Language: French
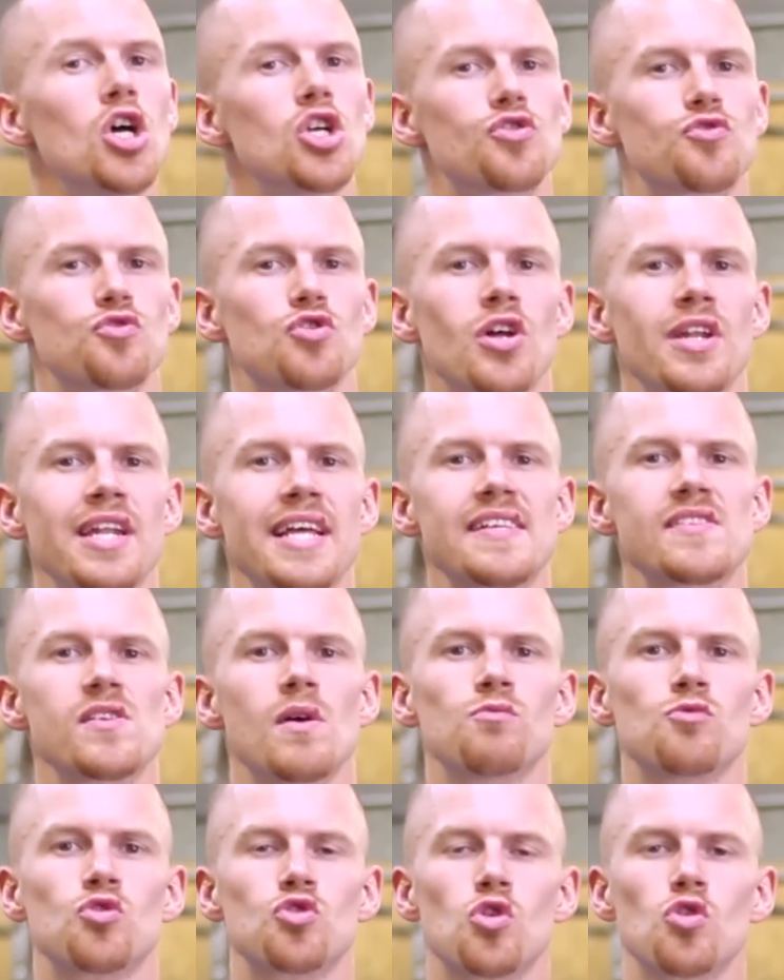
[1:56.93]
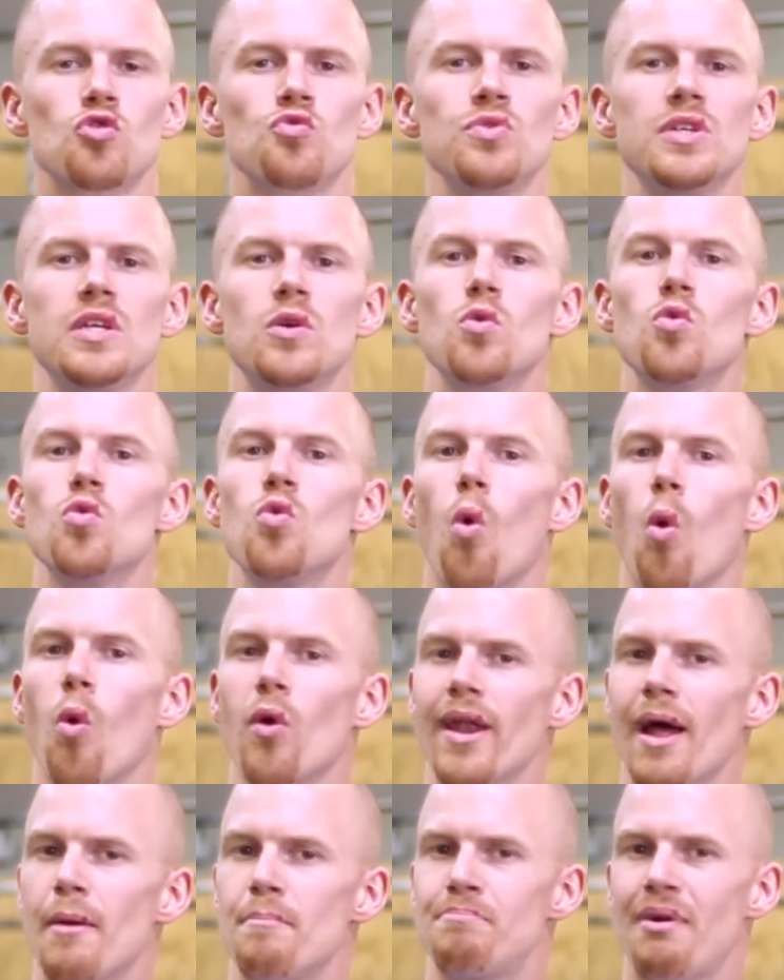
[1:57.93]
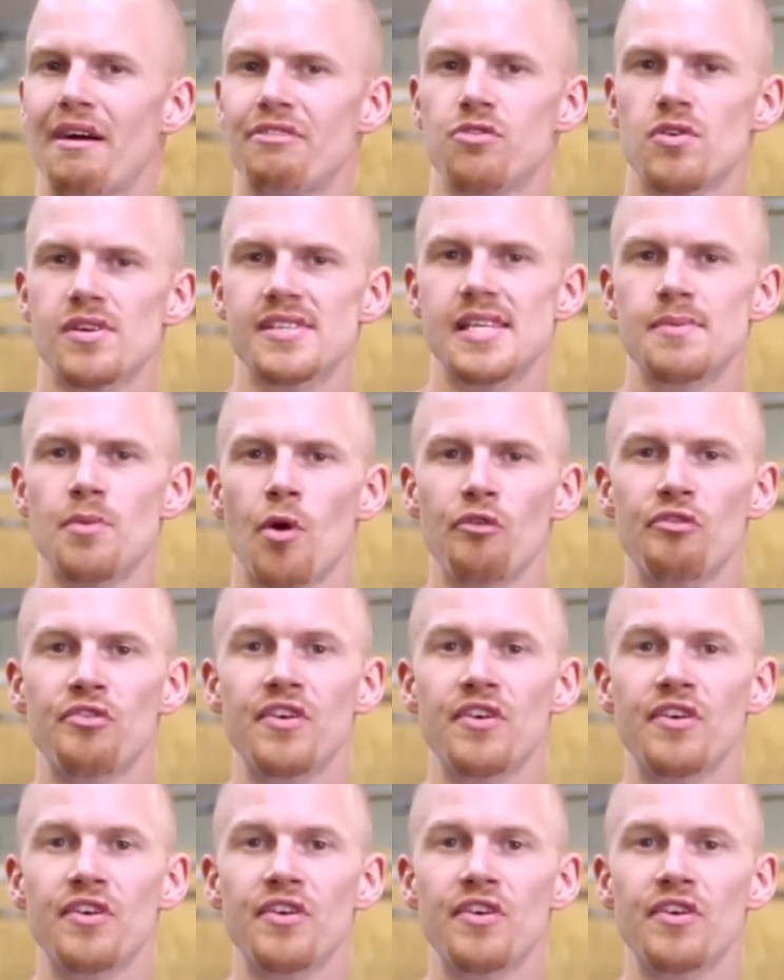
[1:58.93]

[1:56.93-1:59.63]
Je vous donne l'exemple d'aujourd'hui où on ne l'a pas forcément